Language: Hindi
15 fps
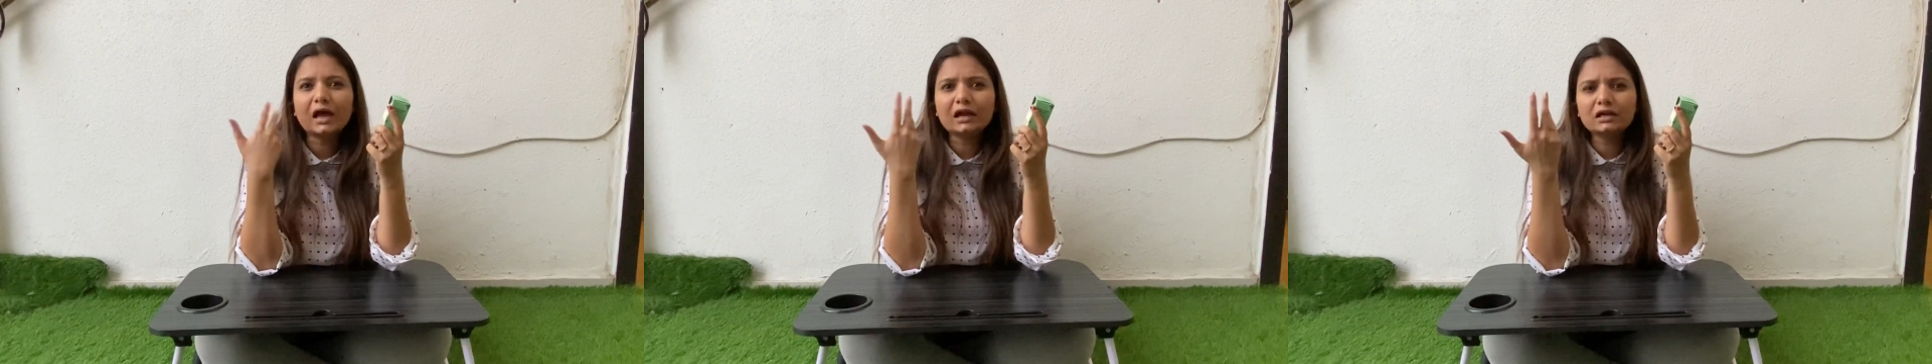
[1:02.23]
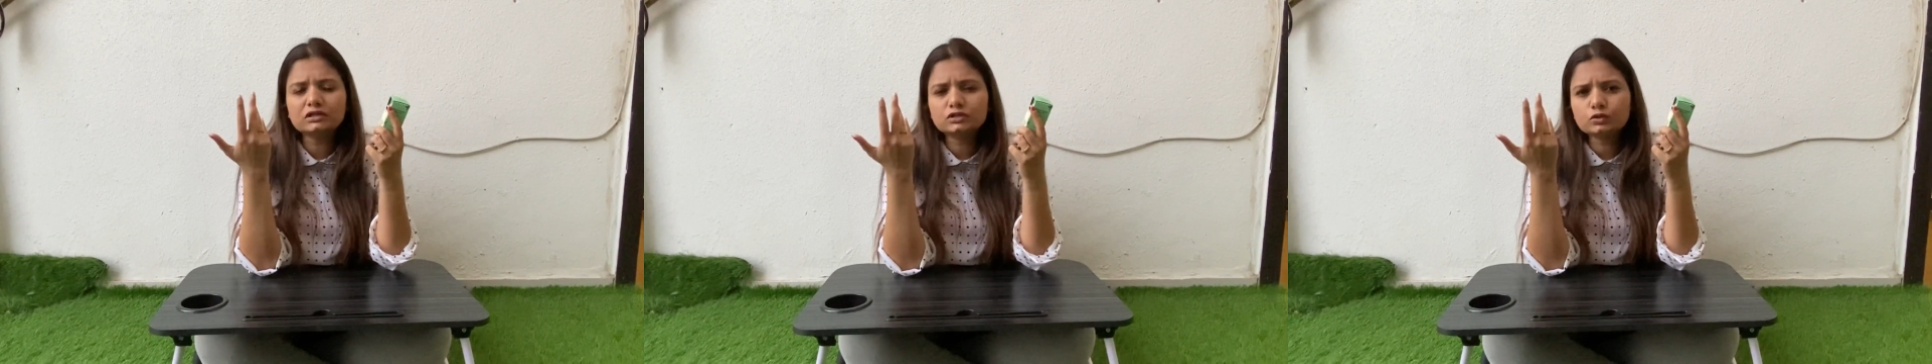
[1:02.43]

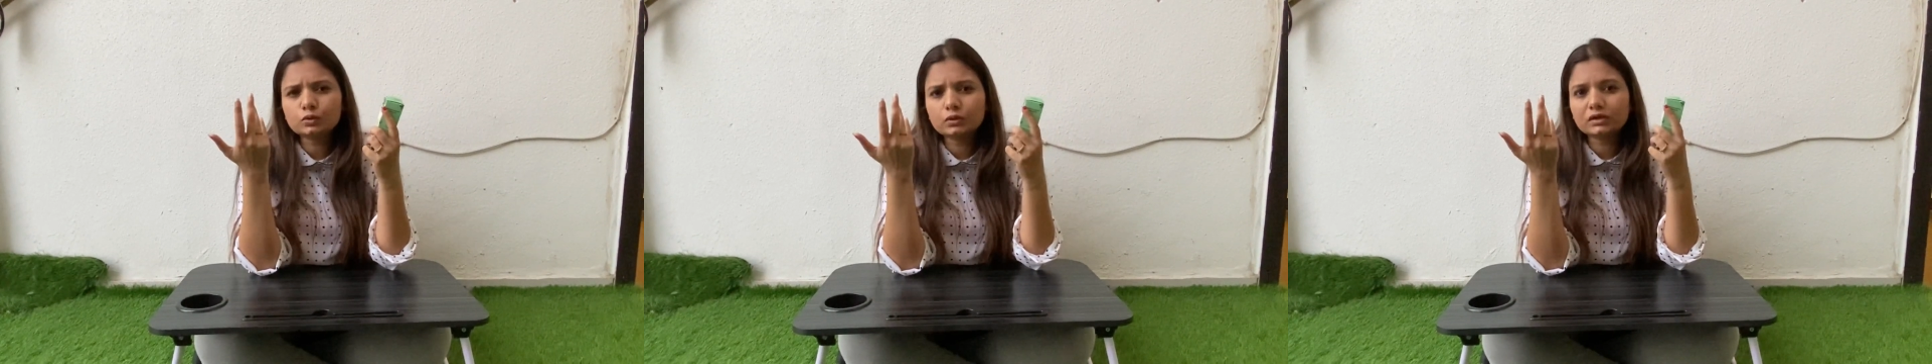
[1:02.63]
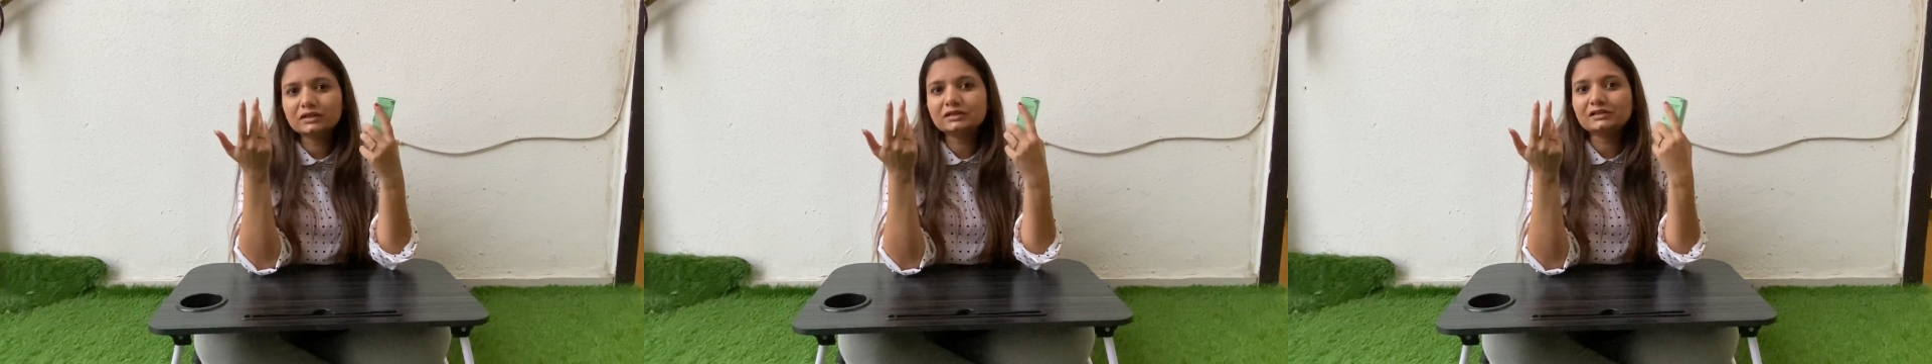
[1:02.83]
एलर्जी
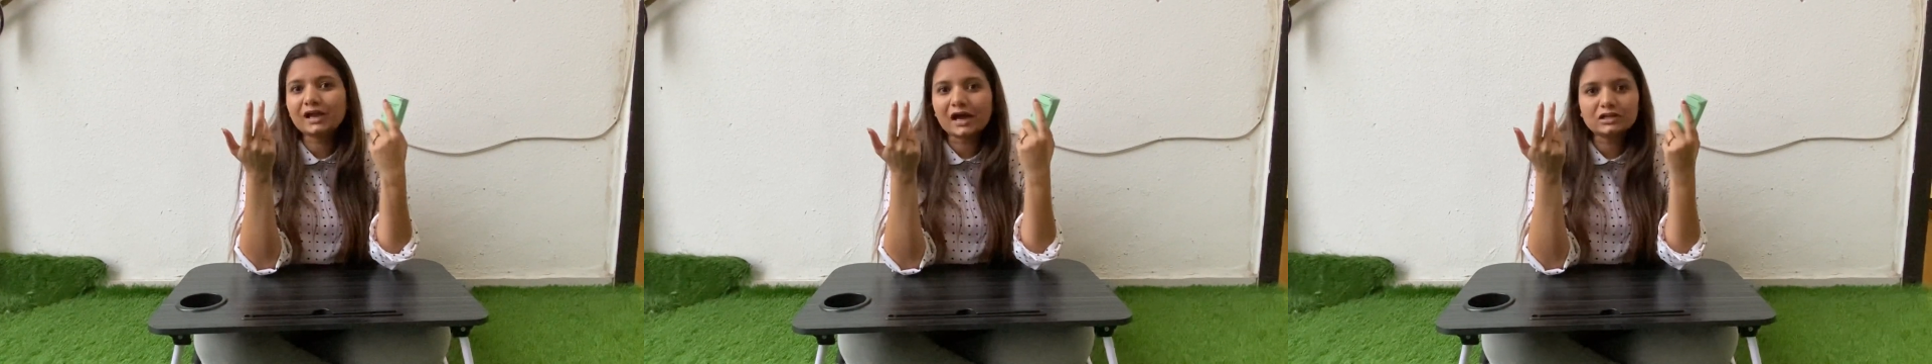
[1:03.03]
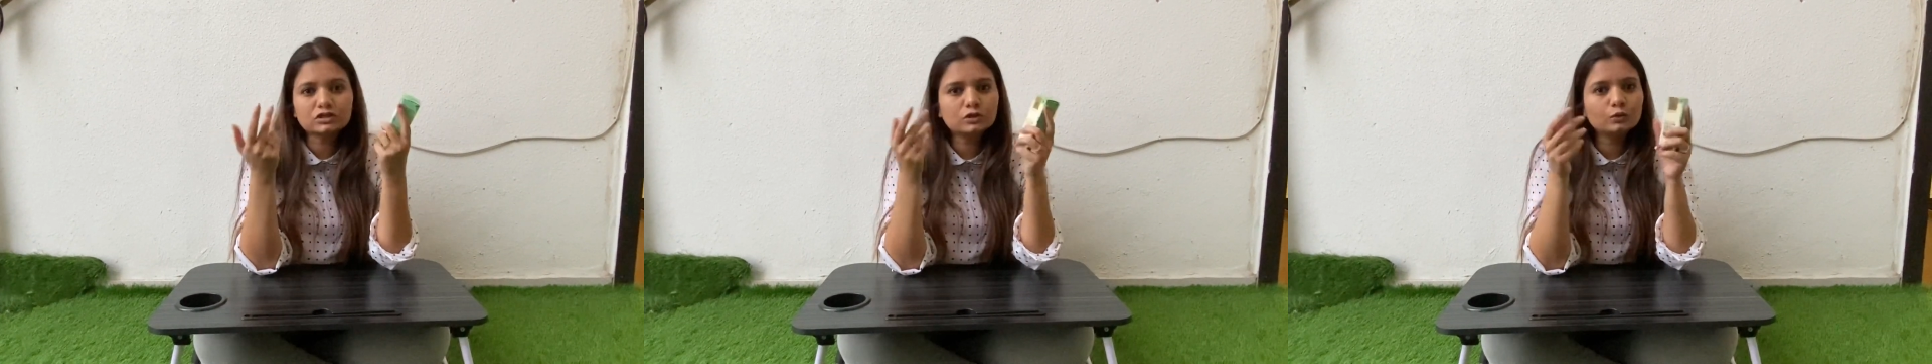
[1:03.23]
हो गई
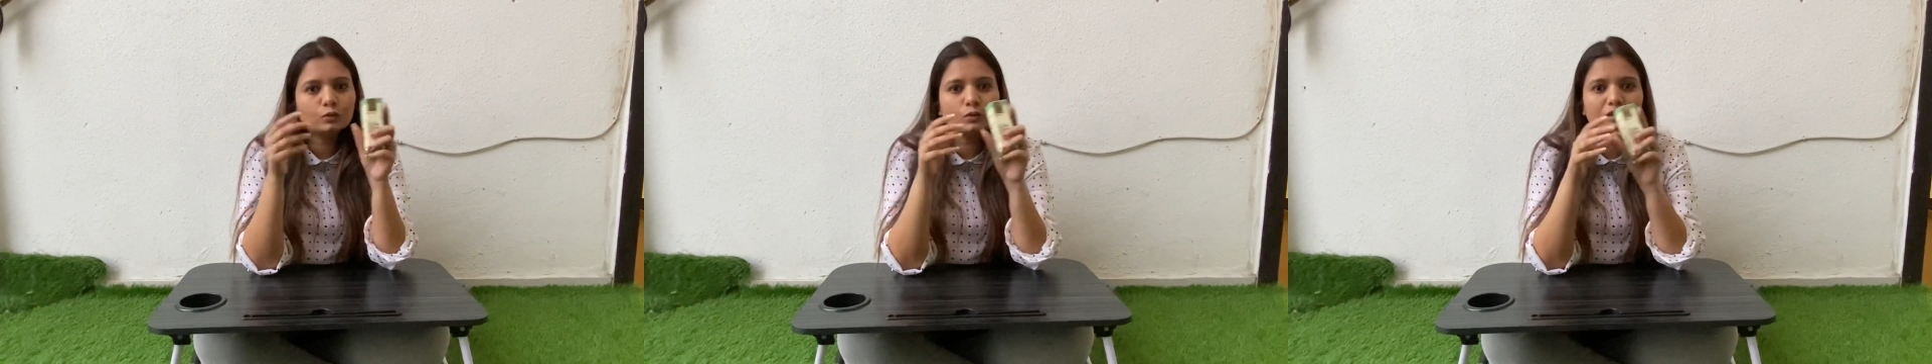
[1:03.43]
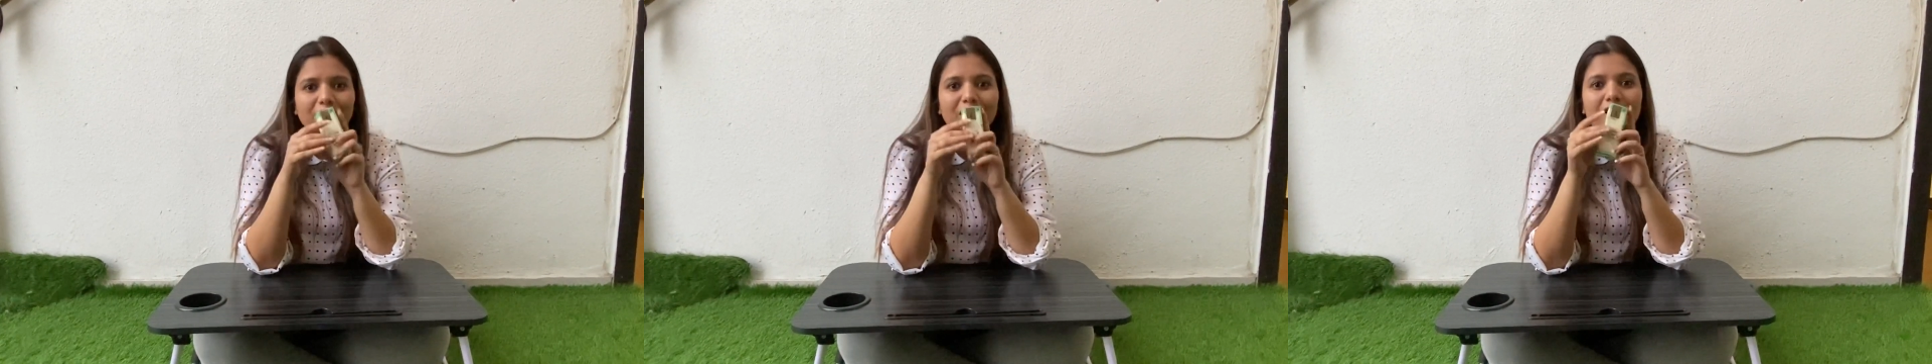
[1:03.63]
रिएक्शन
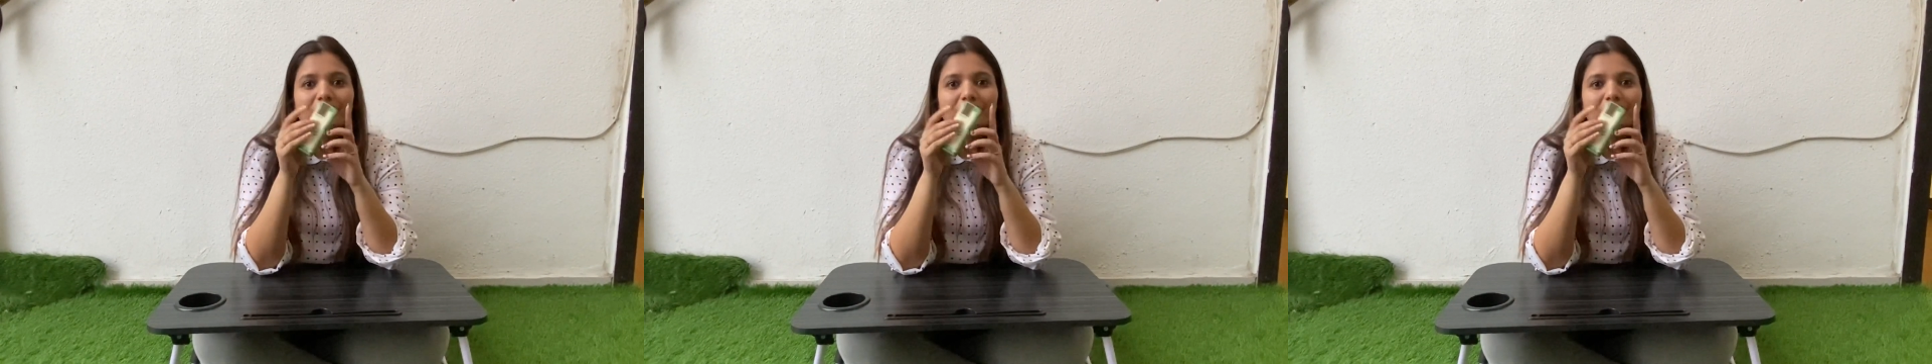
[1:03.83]
हो गया